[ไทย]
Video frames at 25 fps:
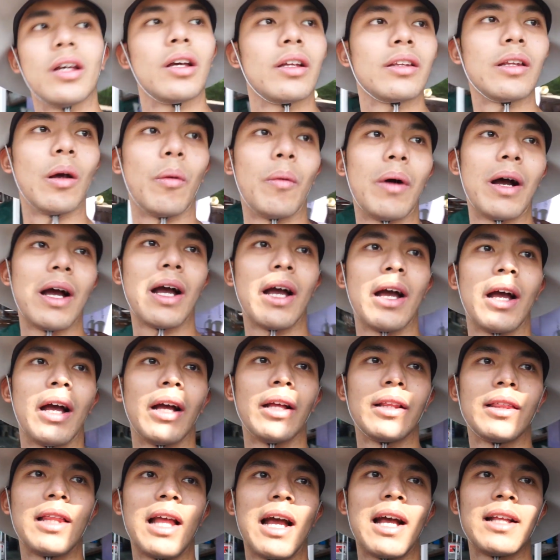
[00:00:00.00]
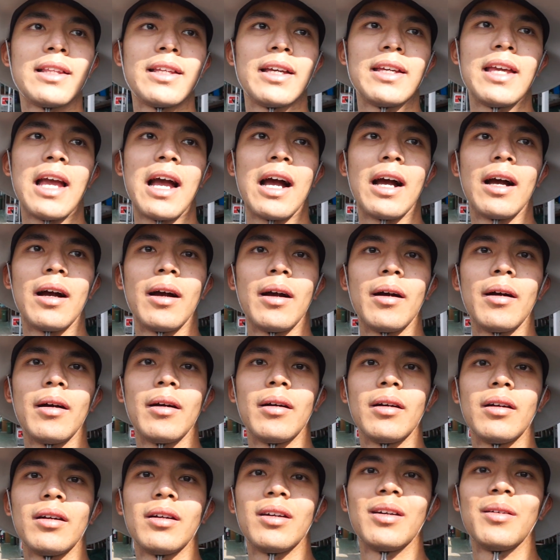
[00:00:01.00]
แต่ว่าน่าจะยัง
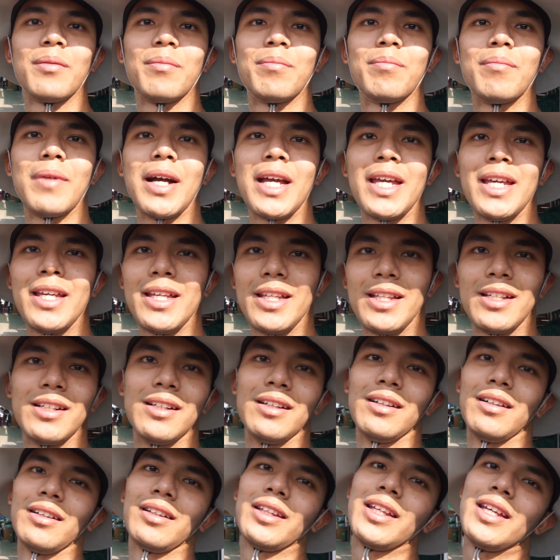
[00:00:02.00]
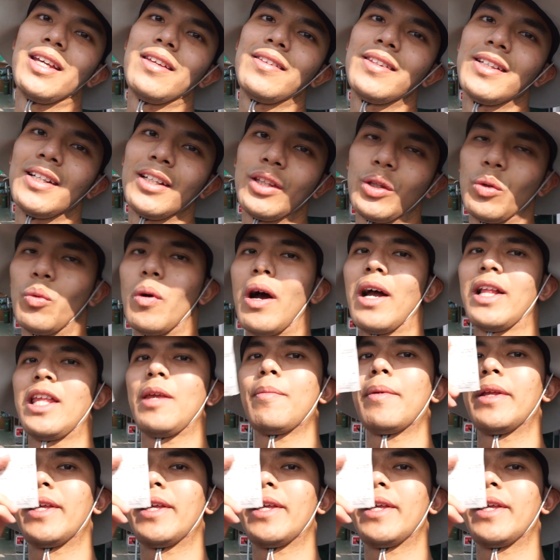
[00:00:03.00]
ไม่ถึงที่ซื้อตั๋วนี่